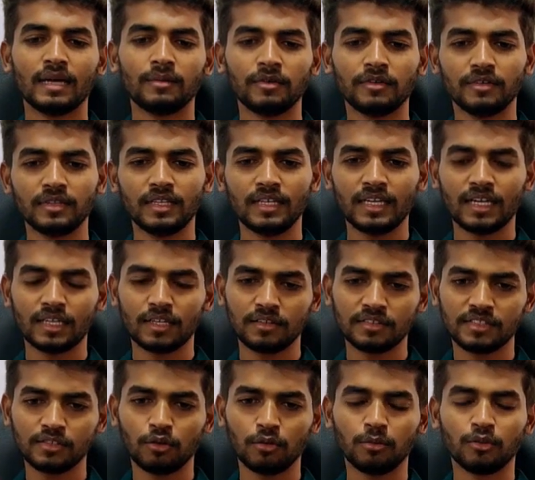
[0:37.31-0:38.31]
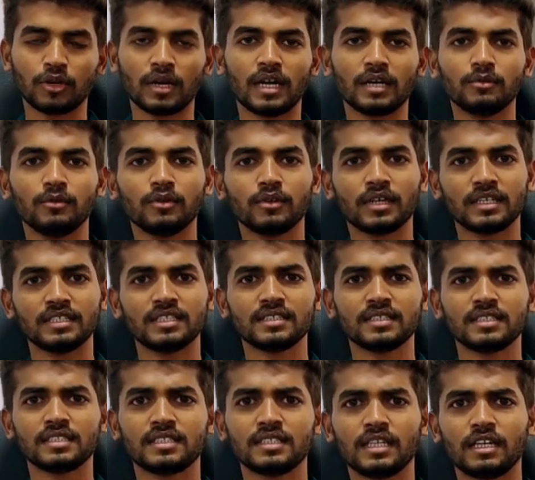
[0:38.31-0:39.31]
நம்ம வந்து ஏதோ சிவபுராணமோ
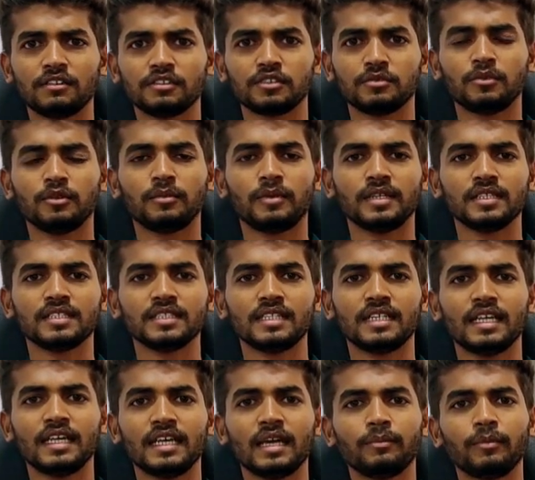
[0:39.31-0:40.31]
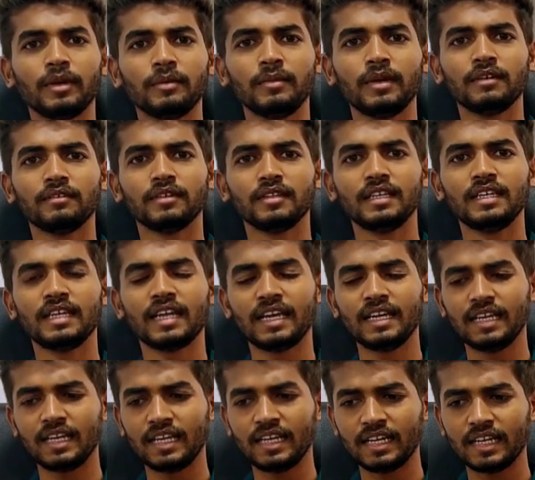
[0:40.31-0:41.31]
கஞ்சசஷ்டி கவசமோ படிச்சுக்கிட்டு எப்பயுமே வந்து
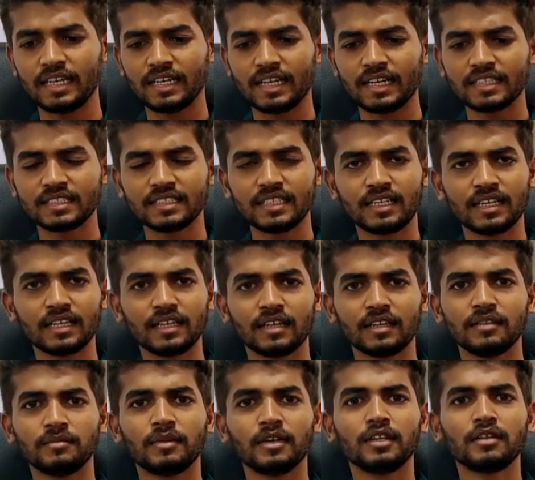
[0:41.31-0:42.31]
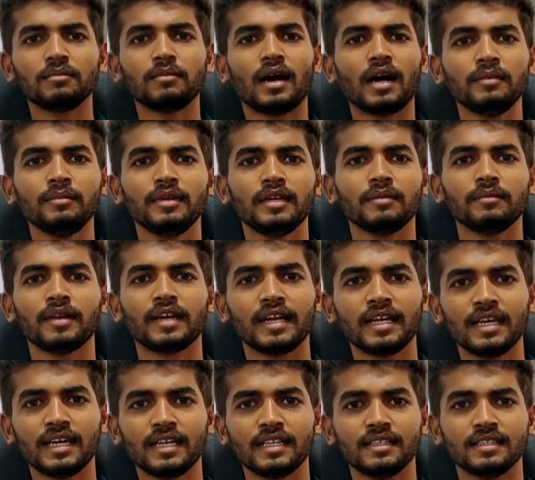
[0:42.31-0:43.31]
இறைநிலையில் நினச்சிட்டு இருக்கிறது மட்டும்
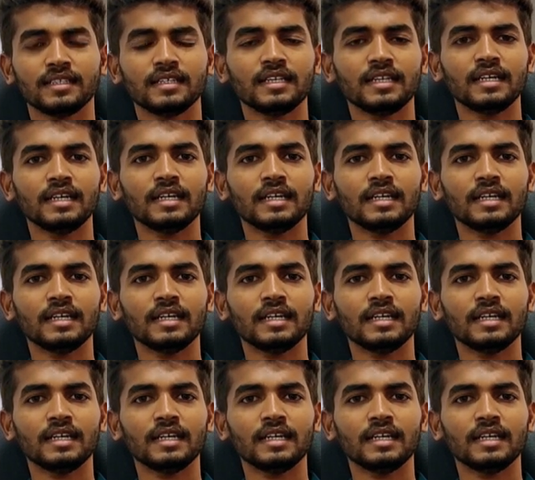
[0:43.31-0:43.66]
ஆன்மீகம் கிடையாது